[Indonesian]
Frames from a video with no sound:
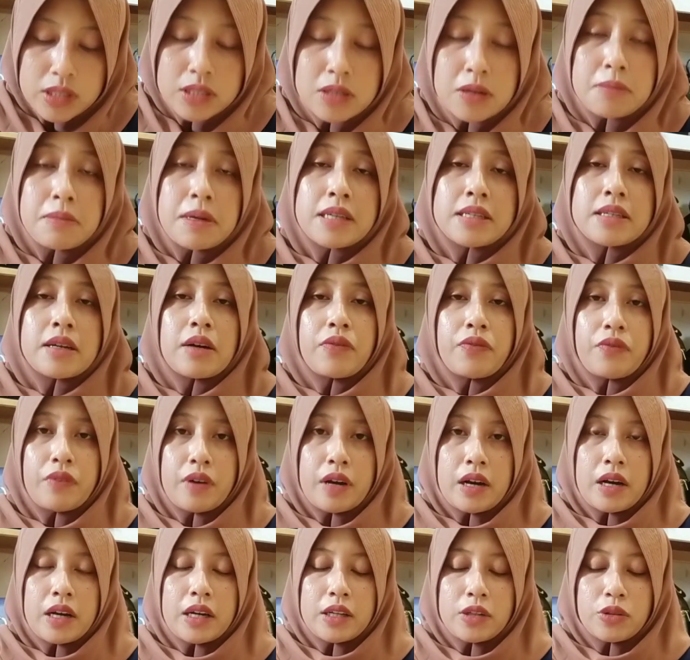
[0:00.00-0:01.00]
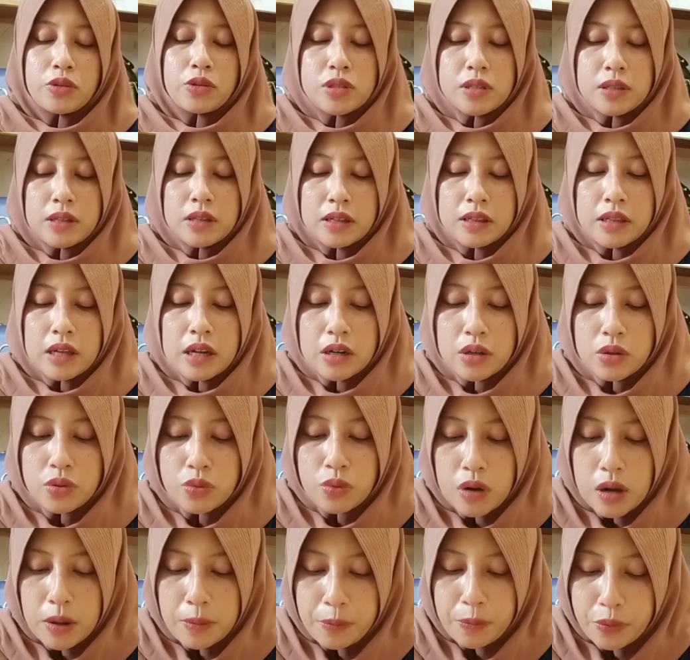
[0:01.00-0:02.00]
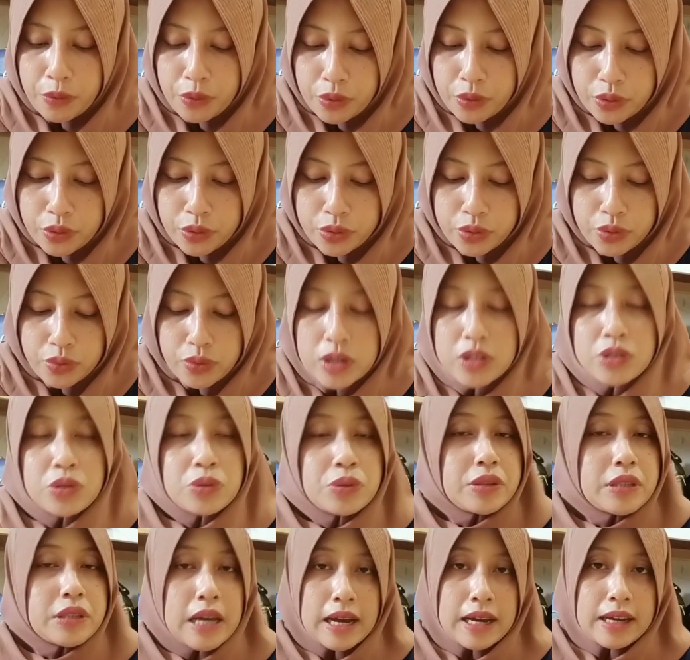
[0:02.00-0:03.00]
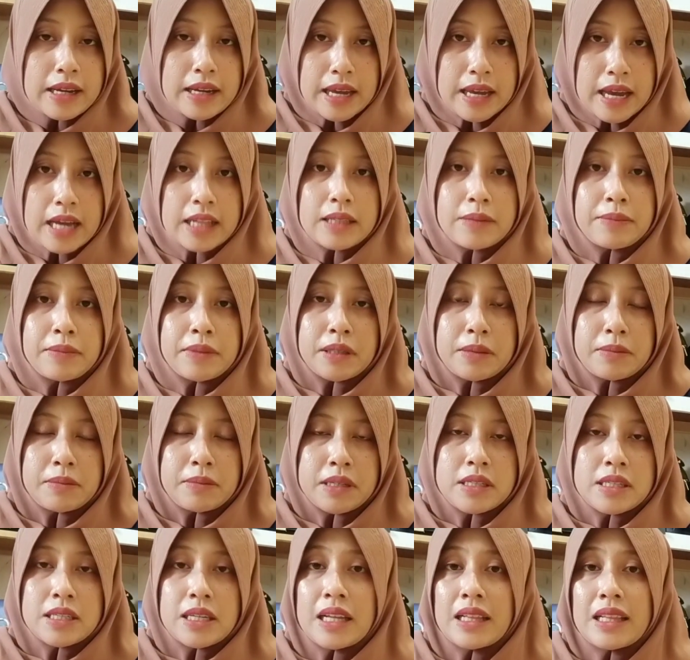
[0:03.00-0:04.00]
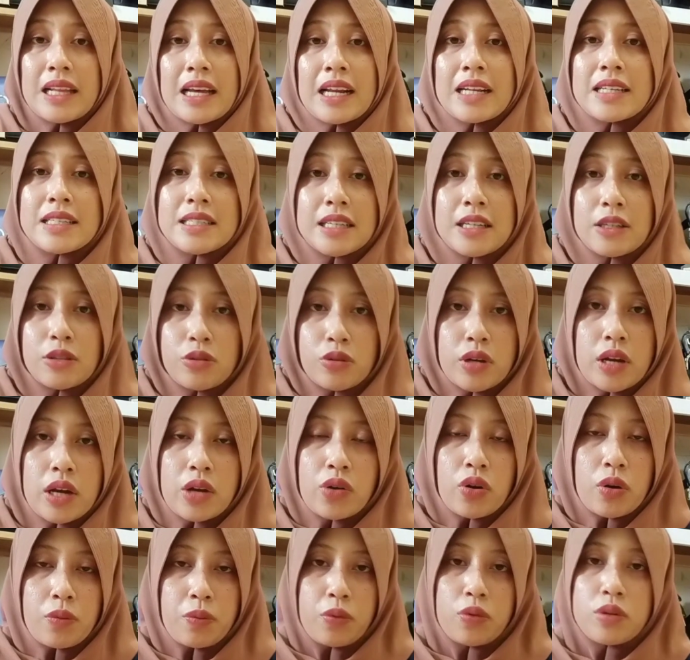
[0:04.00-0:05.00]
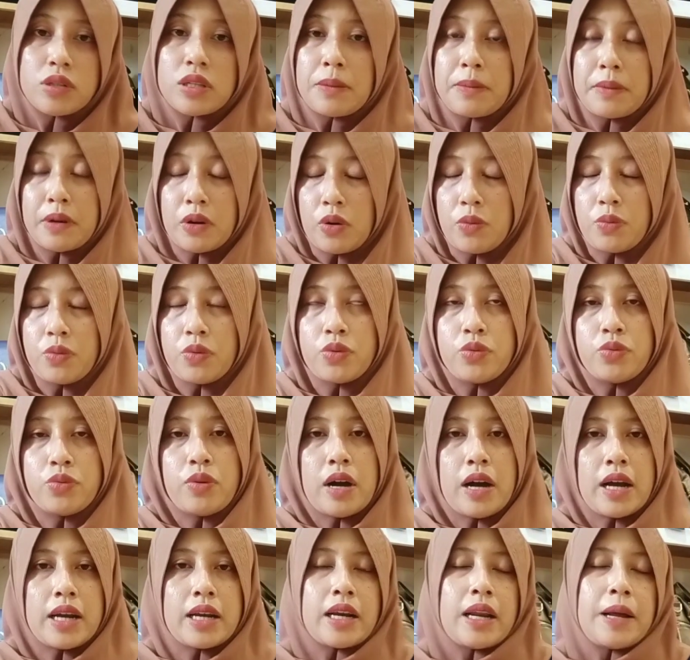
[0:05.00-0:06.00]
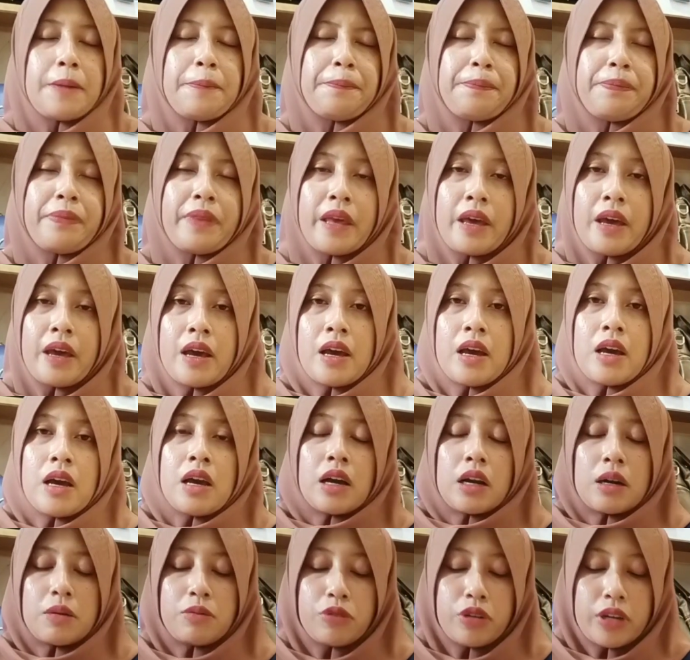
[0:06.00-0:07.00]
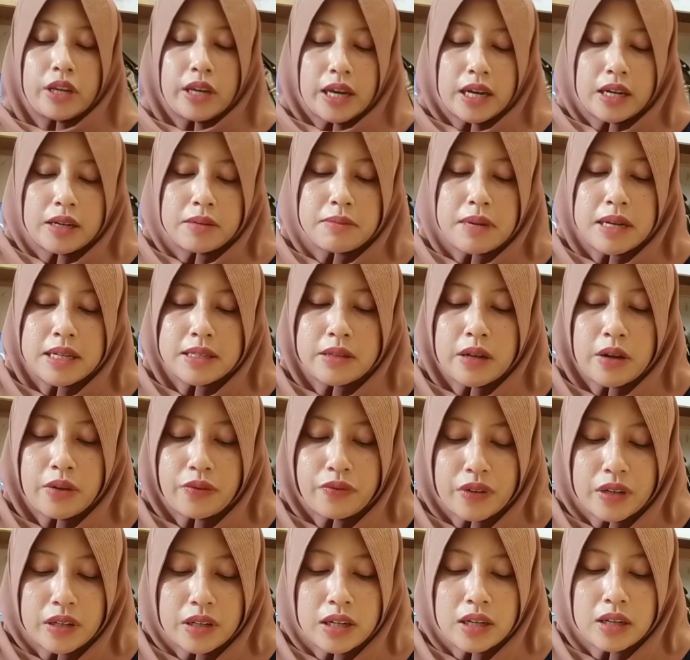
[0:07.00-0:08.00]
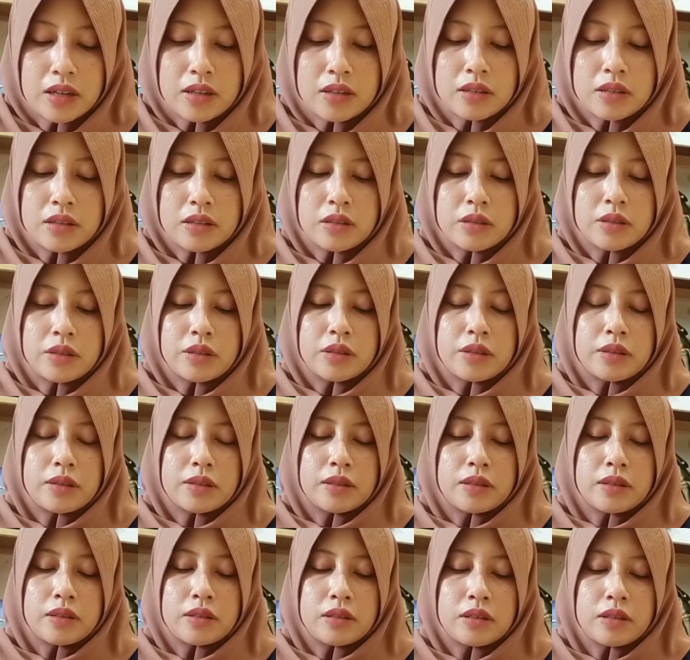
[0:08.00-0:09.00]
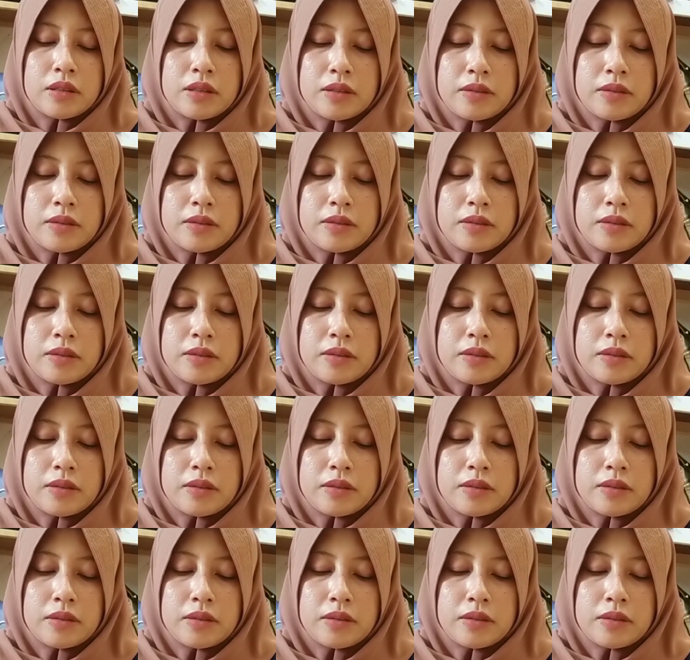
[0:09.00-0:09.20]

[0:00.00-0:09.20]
sama Mbak Safa itu sekitar 22 juta ya teman-teman sekitaran segitu ya 20 sampai 22-an lah kemudian Mbak Safa uh,